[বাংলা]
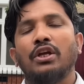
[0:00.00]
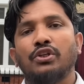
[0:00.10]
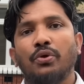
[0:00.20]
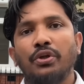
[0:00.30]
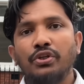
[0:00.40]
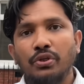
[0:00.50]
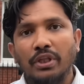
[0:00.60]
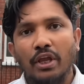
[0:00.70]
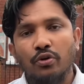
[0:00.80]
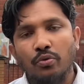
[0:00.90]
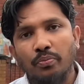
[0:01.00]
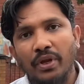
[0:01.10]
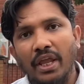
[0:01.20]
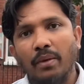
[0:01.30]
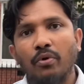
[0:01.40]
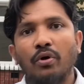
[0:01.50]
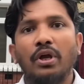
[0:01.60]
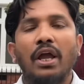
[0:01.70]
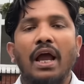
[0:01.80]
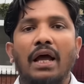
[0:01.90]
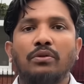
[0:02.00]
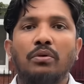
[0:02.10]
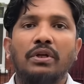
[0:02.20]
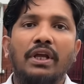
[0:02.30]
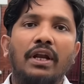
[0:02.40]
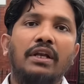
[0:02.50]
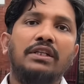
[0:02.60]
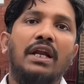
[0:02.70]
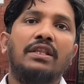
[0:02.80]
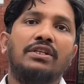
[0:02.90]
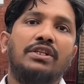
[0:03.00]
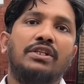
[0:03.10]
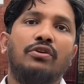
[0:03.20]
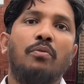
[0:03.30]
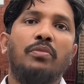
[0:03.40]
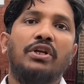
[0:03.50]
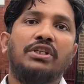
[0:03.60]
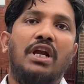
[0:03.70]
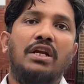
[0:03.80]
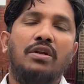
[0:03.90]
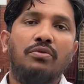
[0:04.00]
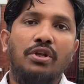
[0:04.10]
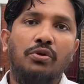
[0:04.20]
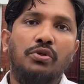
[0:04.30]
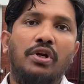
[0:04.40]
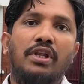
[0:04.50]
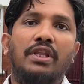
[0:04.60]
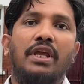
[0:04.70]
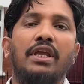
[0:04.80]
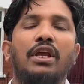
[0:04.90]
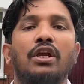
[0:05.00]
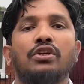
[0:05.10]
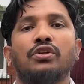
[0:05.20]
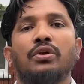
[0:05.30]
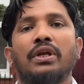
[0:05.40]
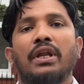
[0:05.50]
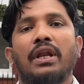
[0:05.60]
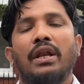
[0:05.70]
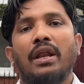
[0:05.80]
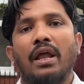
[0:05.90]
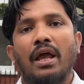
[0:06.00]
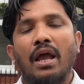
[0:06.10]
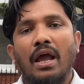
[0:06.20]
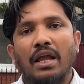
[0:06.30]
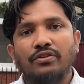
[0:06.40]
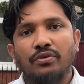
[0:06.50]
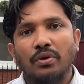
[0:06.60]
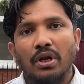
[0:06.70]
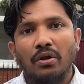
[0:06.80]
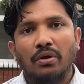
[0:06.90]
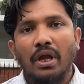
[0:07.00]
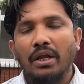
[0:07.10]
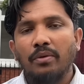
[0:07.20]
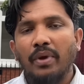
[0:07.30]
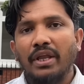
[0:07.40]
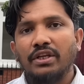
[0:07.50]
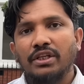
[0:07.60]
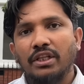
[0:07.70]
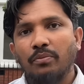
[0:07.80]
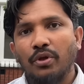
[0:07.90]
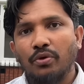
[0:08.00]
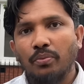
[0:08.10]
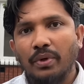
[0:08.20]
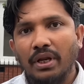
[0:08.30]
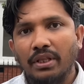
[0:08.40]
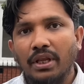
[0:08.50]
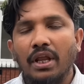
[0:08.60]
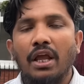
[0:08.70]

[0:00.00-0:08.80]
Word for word: সহিংসতায় রূপ নেয় এবং আন্দোলনকারীরা সারা দেশে কমপ্লিট শাটডাউনের ঘোষণা দেয় সরকারের আইনশৃঙ্খলা রক্ষাকারী বাহিনীর সাথে বিক্ষোভকারীদের